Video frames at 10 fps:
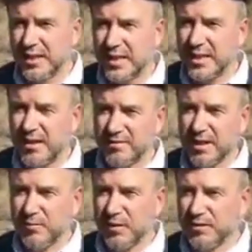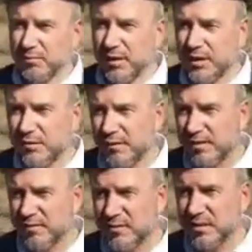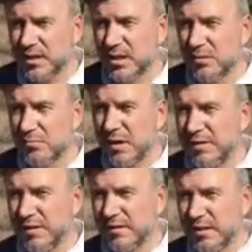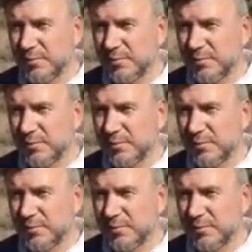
Yani hata yapma ihtimalleri vardır. Madenli